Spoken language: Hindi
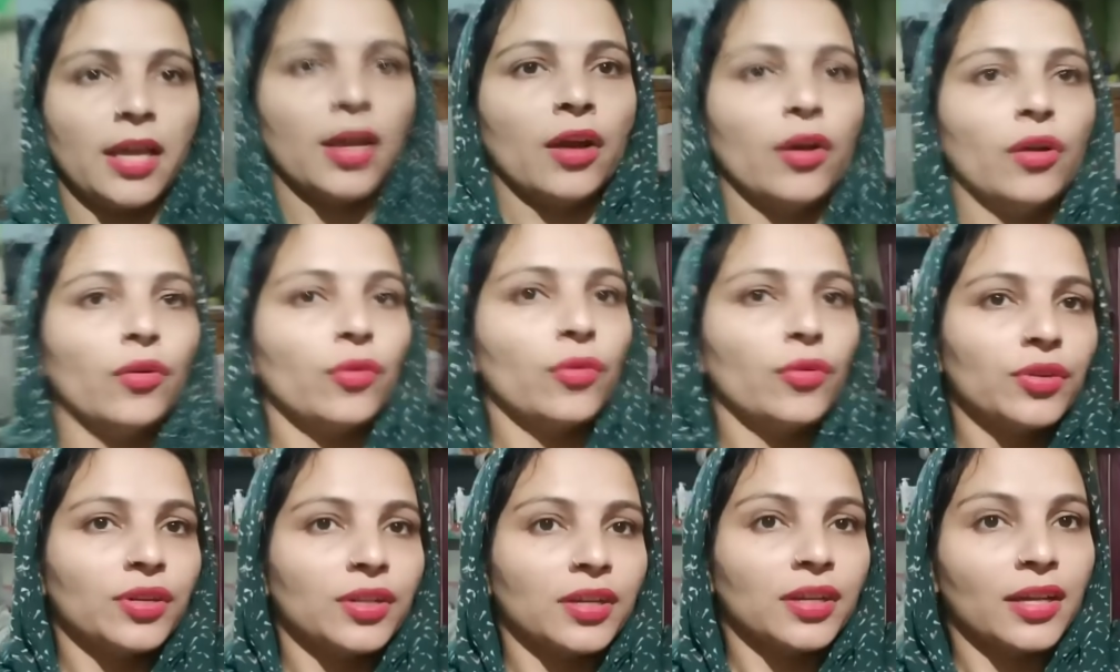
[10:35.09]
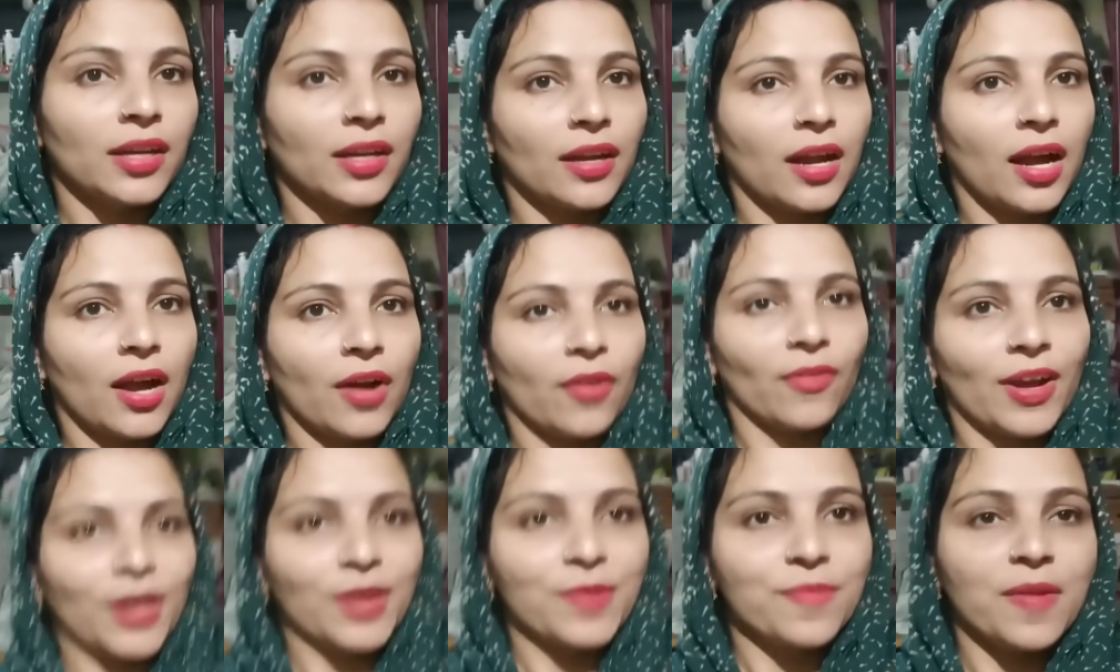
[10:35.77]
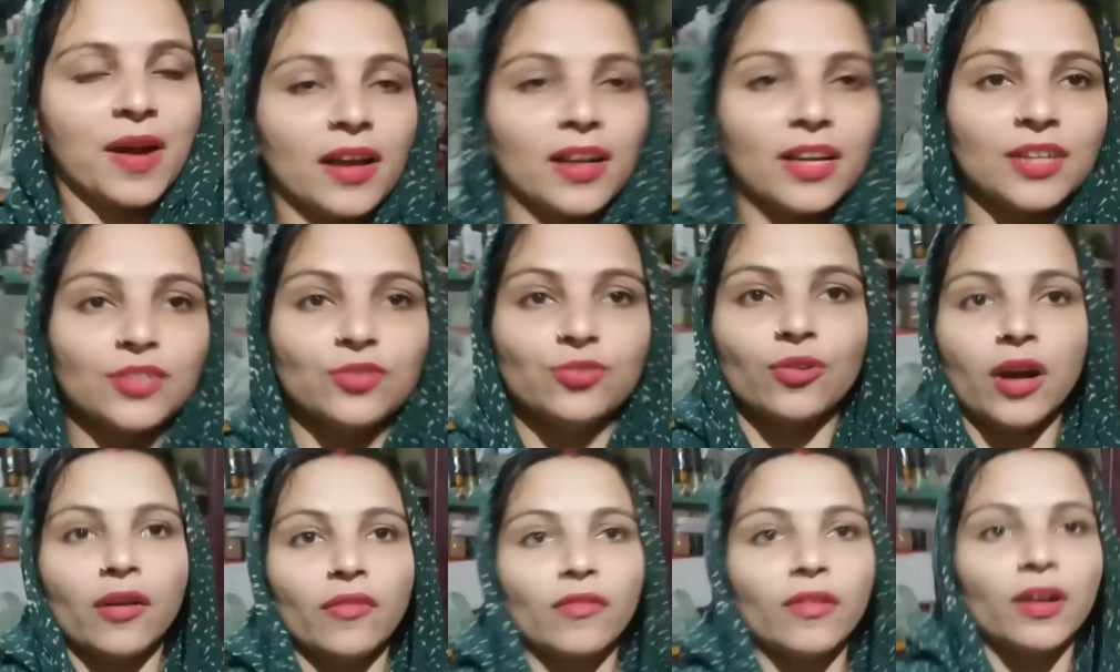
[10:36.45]
और घर का होगा बाग जो
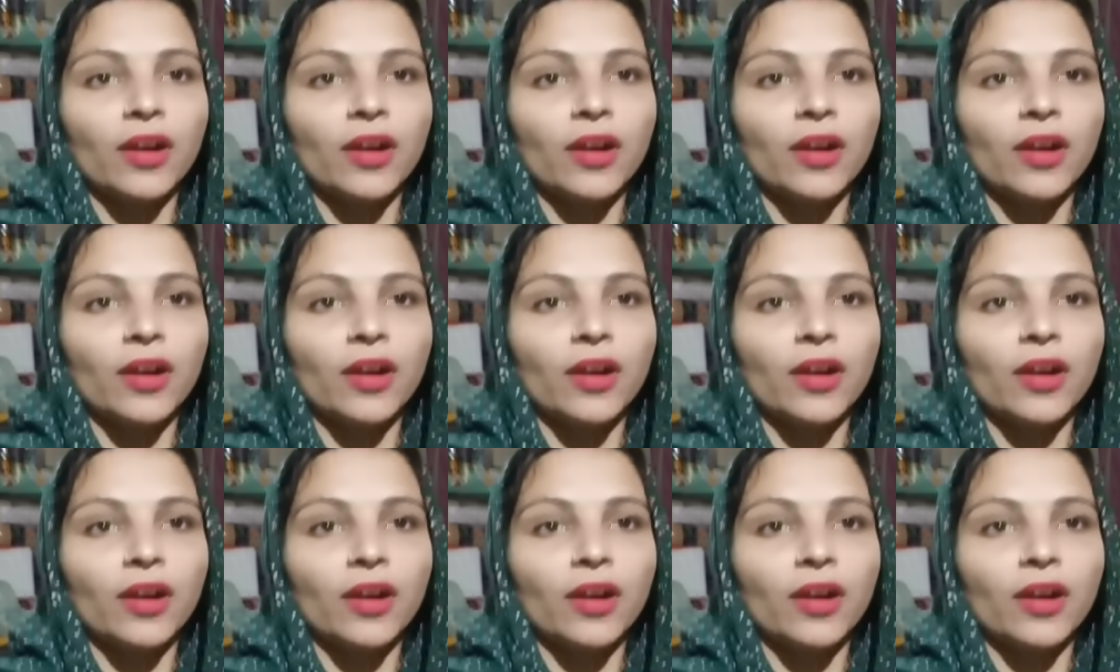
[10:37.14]
आओगा